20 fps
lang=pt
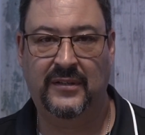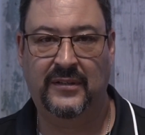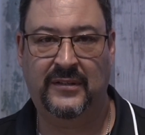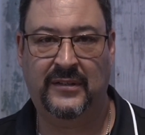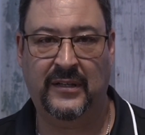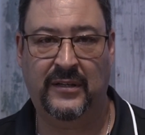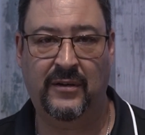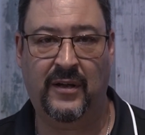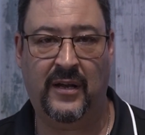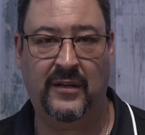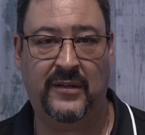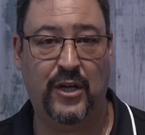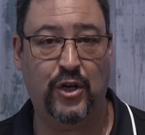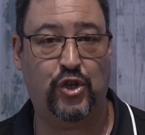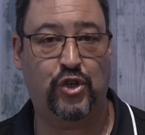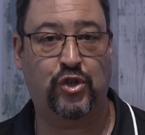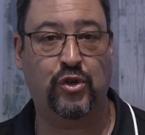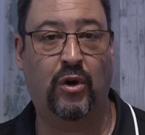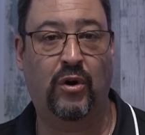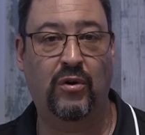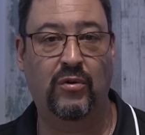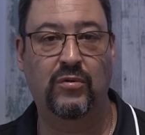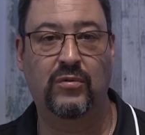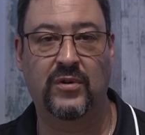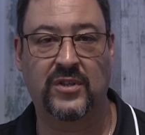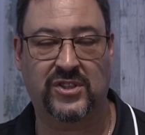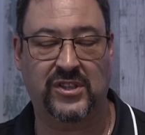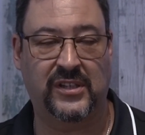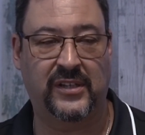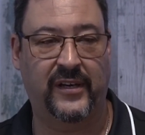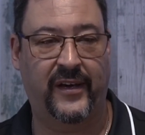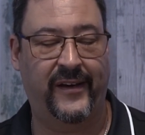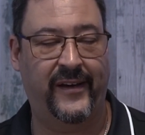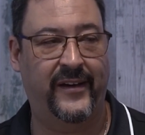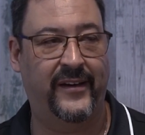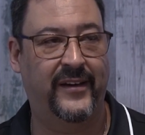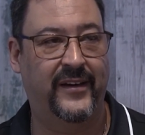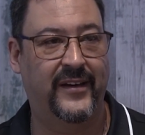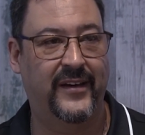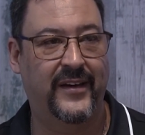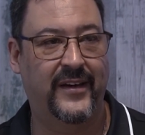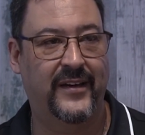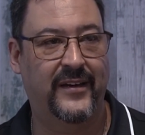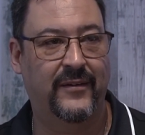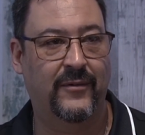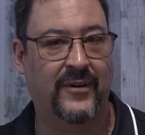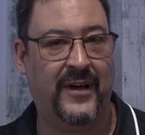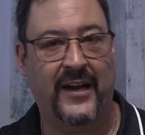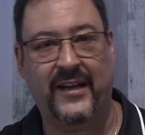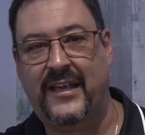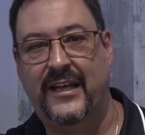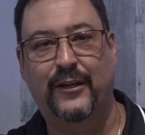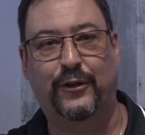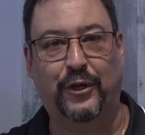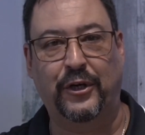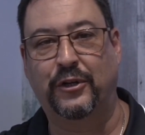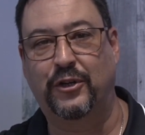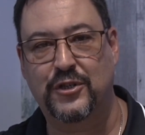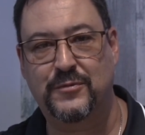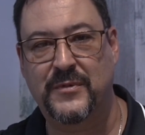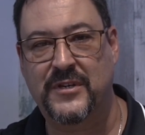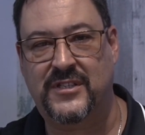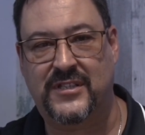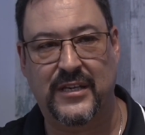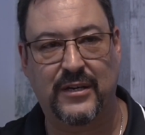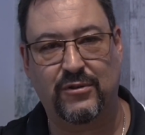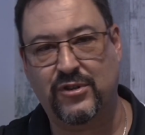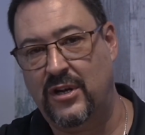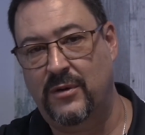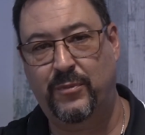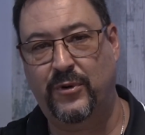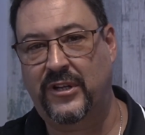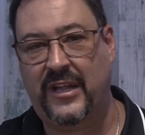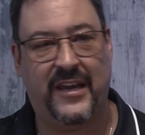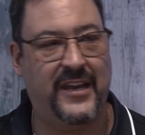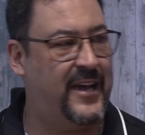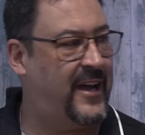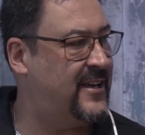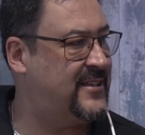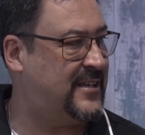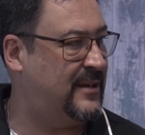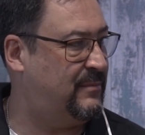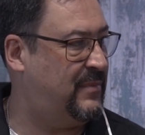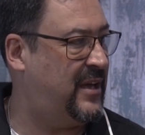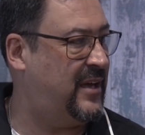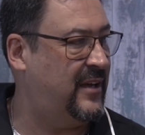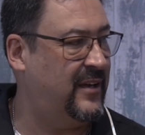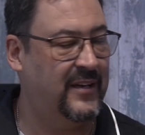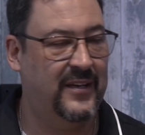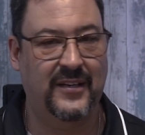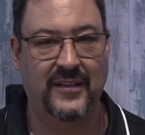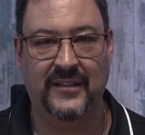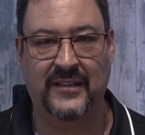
Entendeu? deixou, assim, é, o cara que entrou em 2005 já não poderia receber.